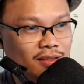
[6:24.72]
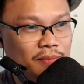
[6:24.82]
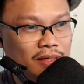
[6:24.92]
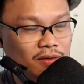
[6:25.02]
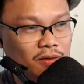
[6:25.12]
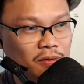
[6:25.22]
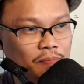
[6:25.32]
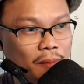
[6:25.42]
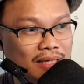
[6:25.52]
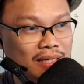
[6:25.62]
Pero
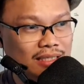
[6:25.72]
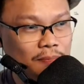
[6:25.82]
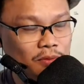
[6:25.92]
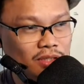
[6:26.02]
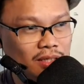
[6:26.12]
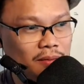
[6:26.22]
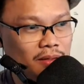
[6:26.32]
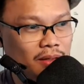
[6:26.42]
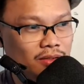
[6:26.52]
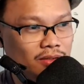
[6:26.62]
pabaksak na po si
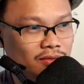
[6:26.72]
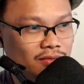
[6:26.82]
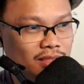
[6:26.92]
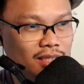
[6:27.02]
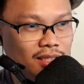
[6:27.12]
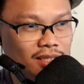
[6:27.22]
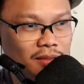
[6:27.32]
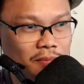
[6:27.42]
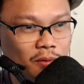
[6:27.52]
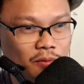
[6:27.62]
ano, si
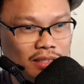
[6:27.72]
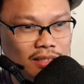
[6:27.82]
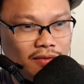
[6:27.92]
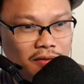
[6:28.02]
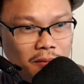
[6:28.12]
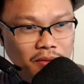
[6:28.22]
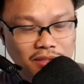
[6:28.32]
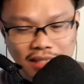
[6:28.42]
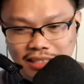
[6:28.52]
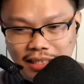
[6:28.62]
Maloney round number
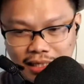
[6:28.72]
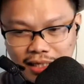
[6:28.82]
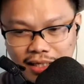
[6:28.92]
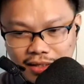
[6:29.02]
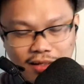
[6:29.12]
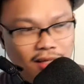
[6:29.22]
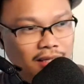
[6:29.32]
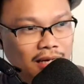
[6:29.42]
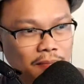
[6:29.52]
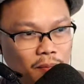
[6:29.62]
6 na eh.
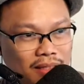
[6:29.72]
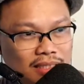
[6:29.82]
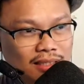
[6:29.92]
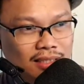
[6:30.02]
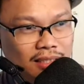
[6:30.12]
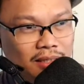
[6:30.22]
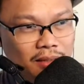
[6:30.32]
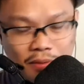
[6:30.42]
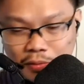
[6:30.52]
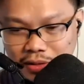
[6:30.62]
Nakabumaksak na
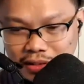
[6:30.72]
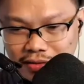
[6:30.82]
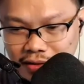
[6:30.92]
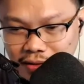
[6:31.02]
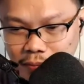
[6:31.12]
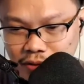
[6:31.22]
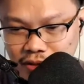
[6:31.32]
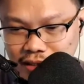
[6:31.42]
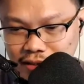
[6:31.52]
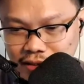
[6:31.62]
si Maloney ng round number 6.